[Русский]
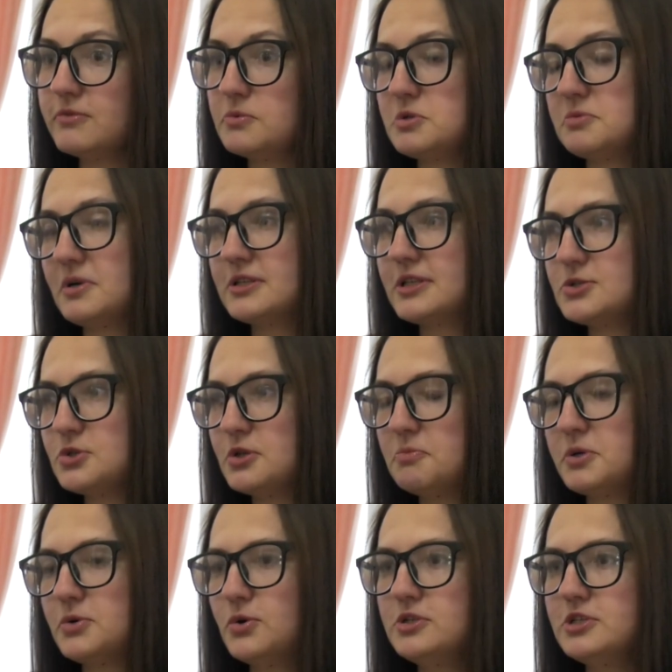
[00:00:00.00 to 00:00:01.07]
В общем, когда сюда
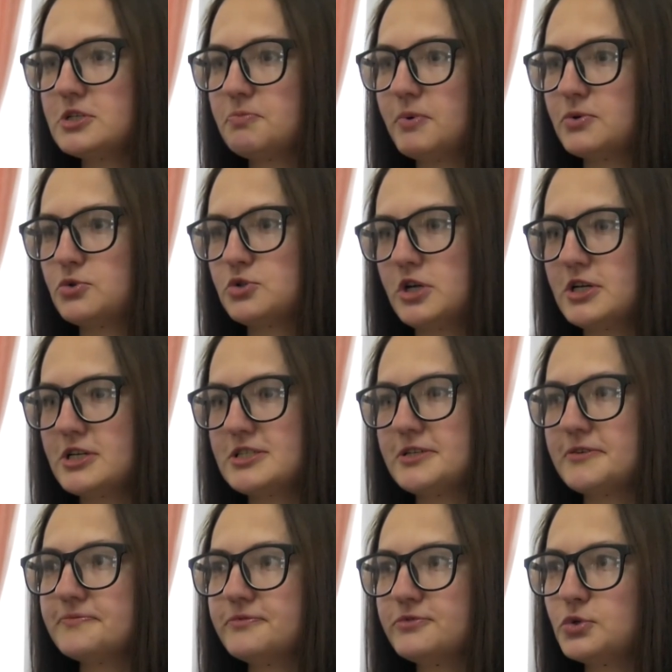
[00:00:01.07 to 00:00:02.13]
приходишь,
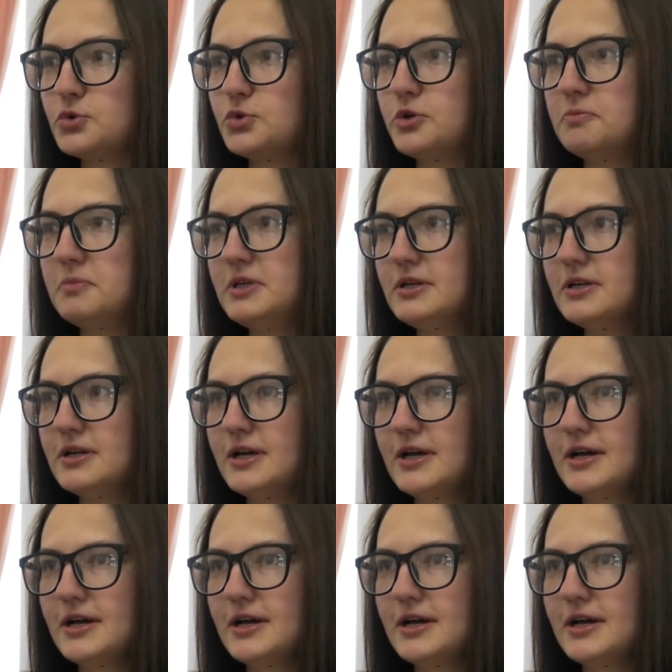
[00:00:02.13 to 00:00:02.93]
погружаешься в другой мир,